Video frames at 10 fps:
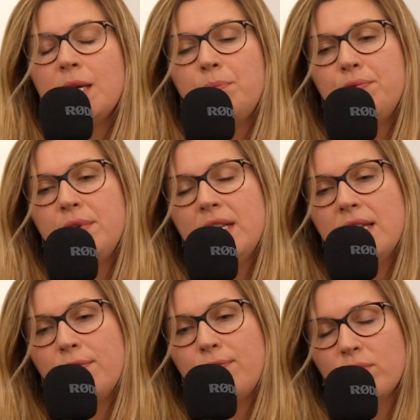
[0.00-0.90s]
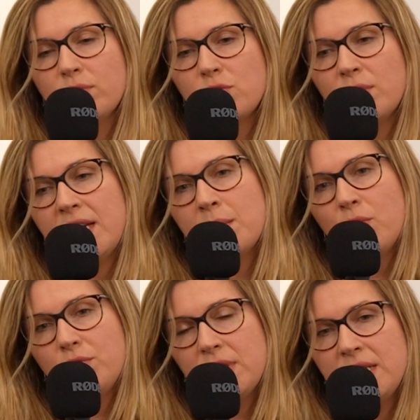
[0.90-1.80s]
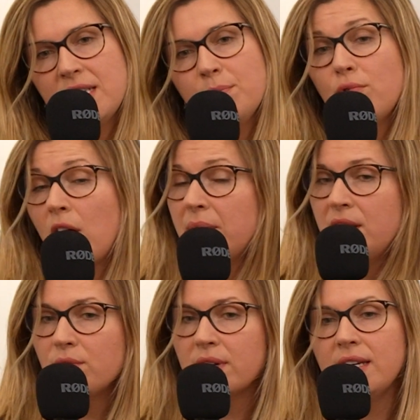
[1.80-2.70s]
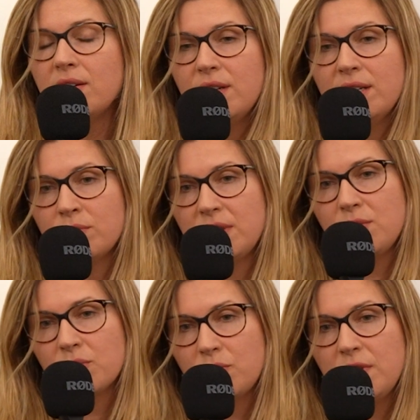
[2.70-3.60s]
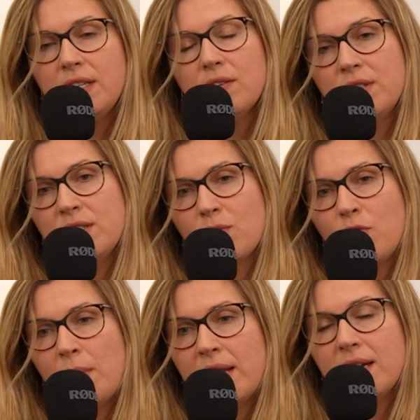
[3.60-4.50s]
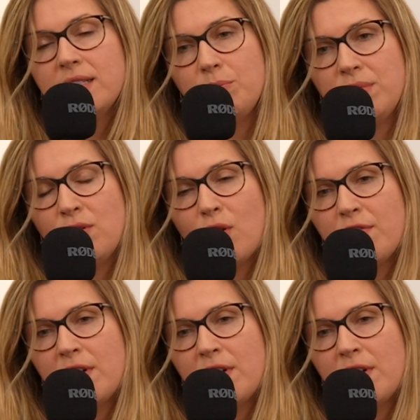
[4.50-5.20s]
Et puis les fonds sont également utilisés pour améliorer euh, les conditions de vie euh, des enfants malades et puis de leurs